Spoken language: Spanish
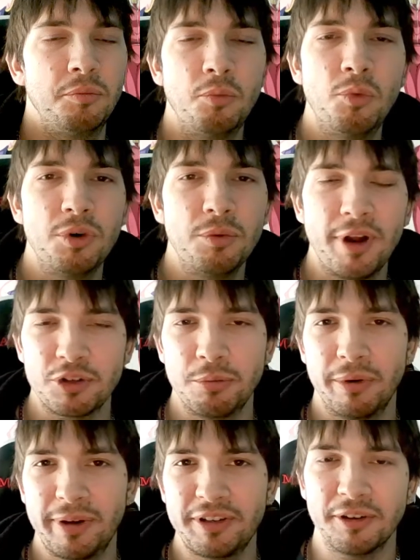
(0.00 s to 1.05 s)
Muy buenas
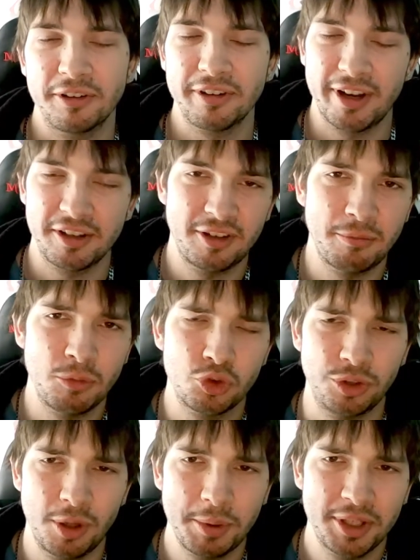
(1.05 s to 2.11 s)
Supervisors, aquí
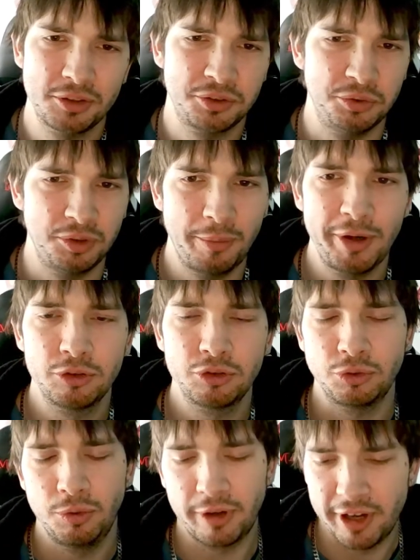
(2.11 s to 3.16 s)
estamos un día más, un día menos,
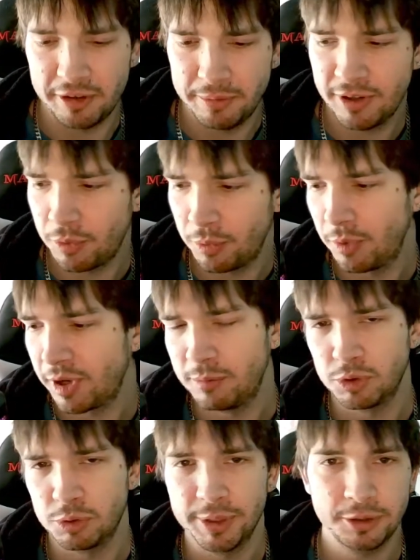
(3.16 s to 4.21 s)
según lo queréis ver, según lo
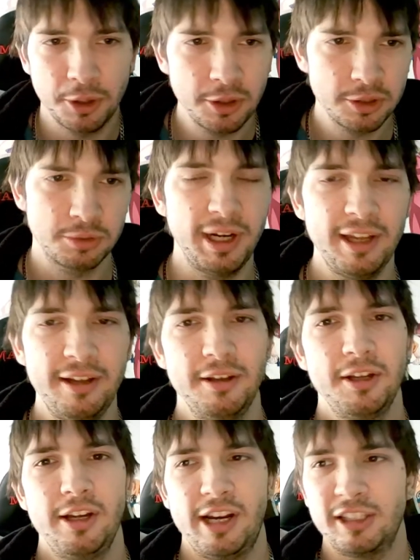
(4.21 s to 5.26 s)
queramos ver todos, ¿vale?
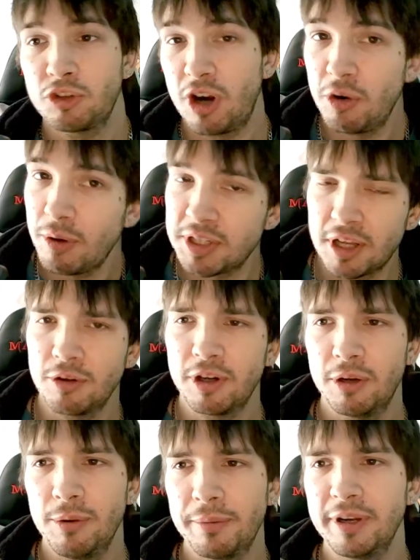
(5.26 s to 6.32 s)
Esta es una nueva sección
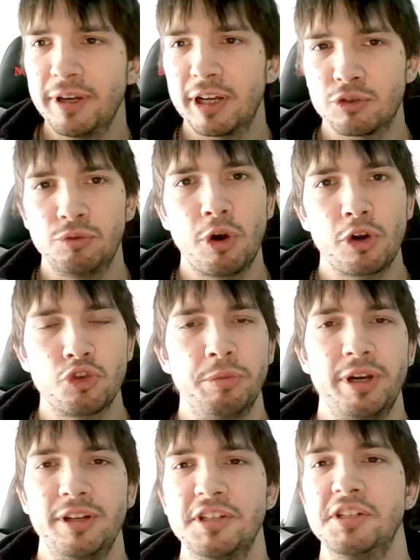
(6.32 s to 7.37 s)
que voy a abrir, que son unos
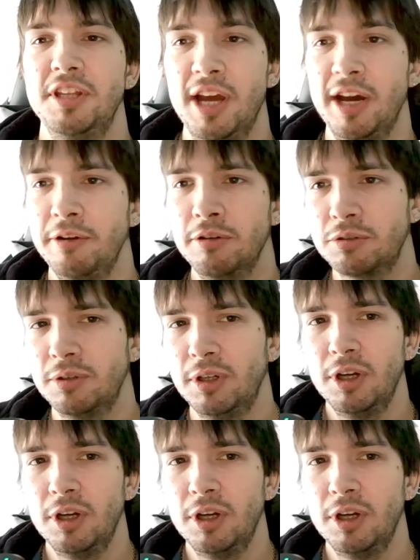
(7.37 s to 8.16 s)
resúmenes diarios.